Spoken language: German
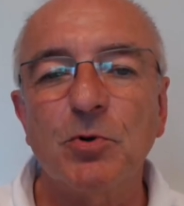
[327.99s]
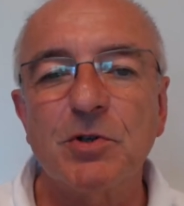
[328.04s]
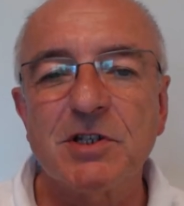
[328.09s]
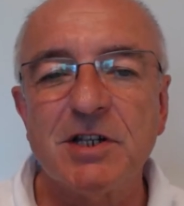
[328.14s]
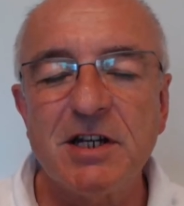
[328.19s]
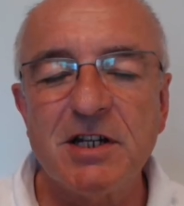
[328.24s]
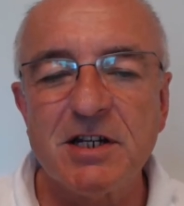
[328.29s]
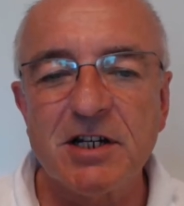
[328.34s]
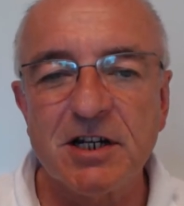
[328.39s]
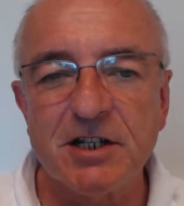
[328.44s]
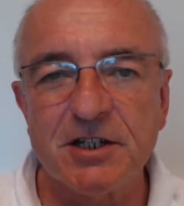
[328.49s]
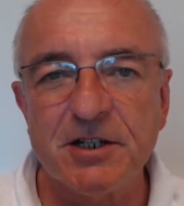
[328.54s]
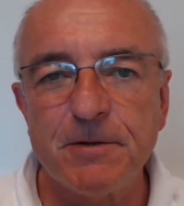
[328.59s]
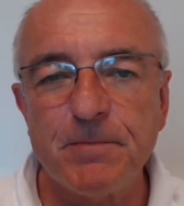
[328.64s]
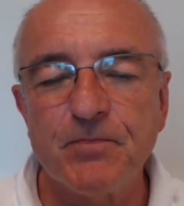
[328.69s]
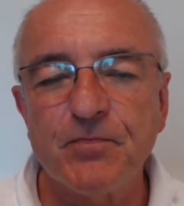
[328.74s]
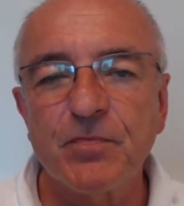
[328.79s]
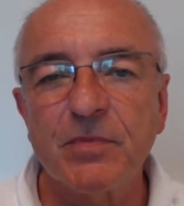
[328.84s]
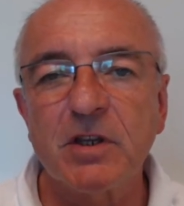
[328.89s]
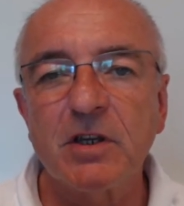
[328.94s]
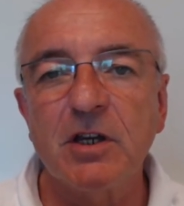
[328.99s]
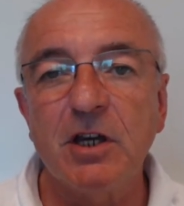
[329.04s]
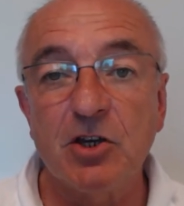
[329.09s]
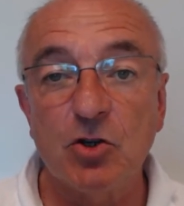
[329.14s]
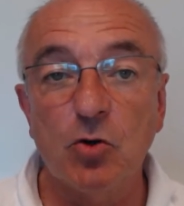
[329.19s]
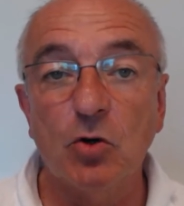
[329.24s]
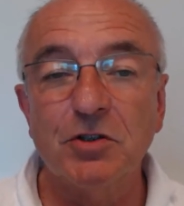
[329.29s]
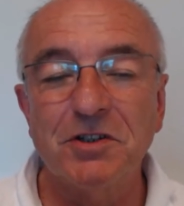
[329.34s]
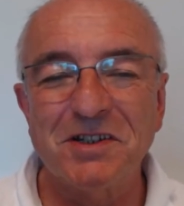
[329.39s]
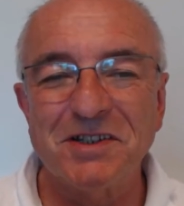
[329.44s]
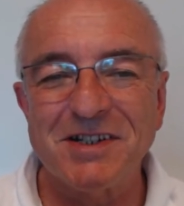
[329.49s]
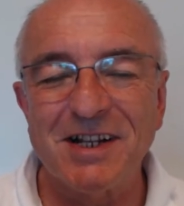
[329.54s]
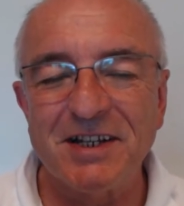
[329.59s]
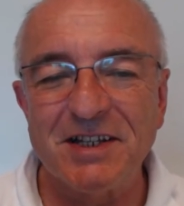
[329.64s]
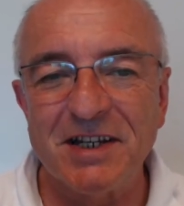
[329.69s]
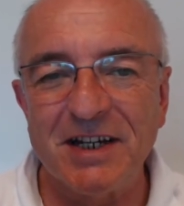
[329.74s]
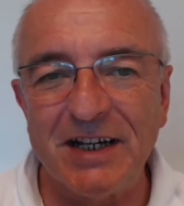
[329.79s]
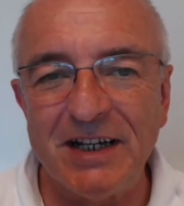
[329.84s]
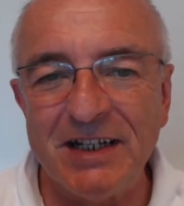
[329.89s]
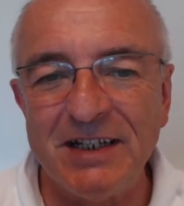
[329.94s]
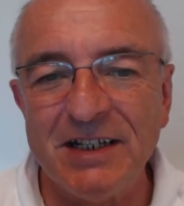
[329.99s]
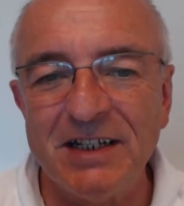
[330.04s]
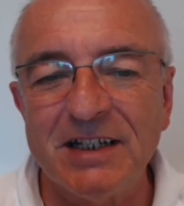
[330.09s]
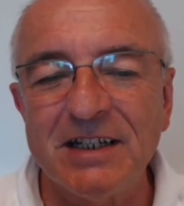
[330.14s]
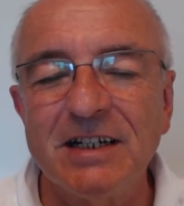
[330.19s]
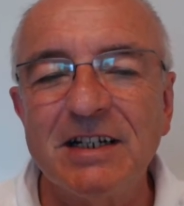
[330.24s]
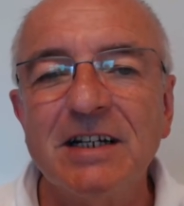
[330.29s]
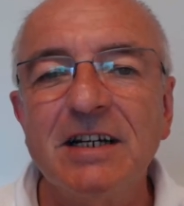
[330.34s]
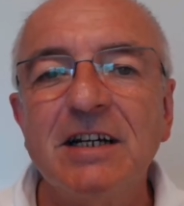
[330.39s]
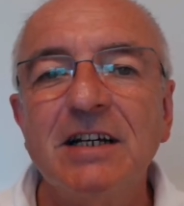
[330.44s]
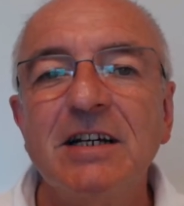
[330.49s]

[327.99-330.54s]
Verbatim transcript: Prozent hatte, ich ordne das gleich ein,